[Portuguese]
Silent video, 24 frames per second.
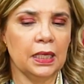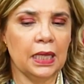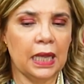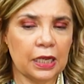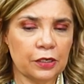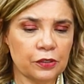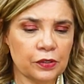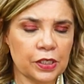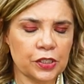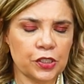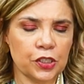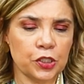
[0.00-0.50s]

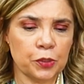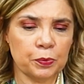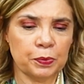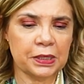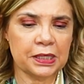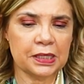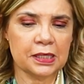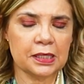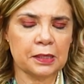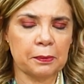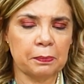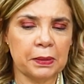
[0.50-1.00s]
Acho que a gente
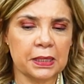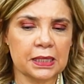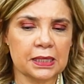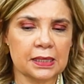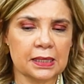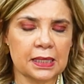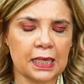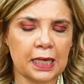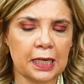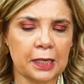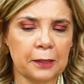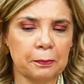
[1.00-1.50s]
precisa
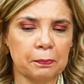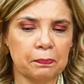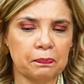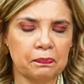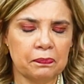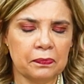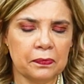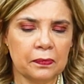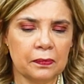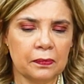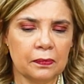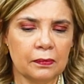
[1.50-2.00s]
pensar
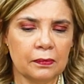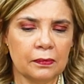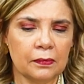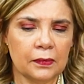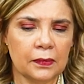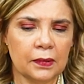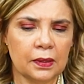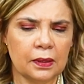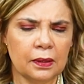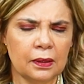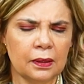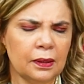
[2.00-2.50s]

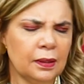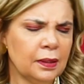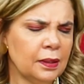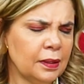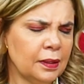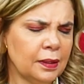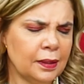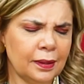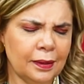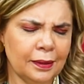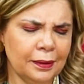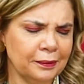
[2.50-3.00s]

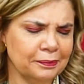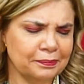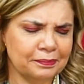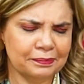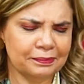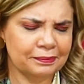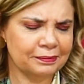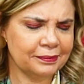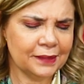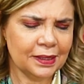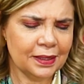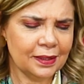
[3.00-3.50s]
que
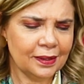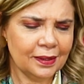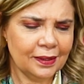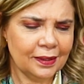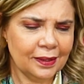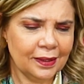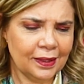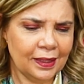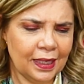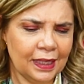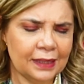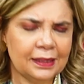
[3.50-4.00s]

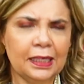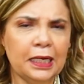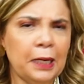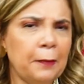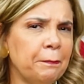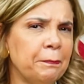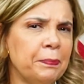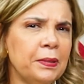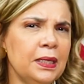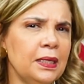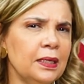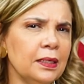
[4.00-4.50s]
a
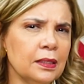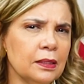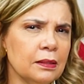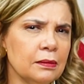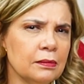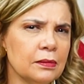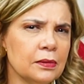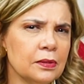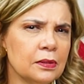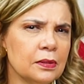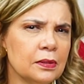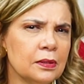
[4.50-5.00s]

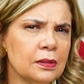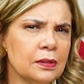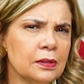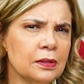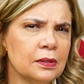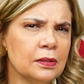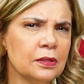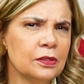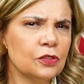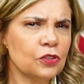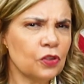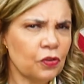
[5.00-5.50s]
terapia
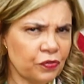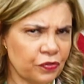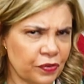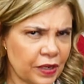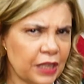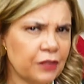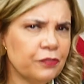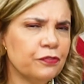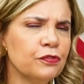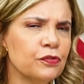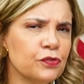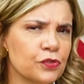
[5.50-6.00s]
só
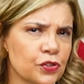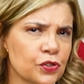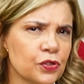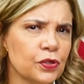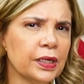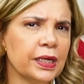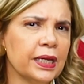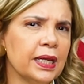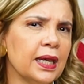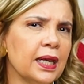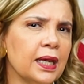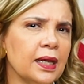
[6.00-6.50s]
vai
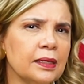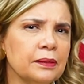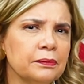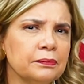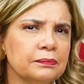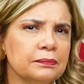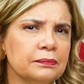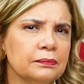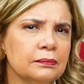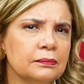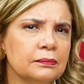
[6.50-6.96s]
funcionar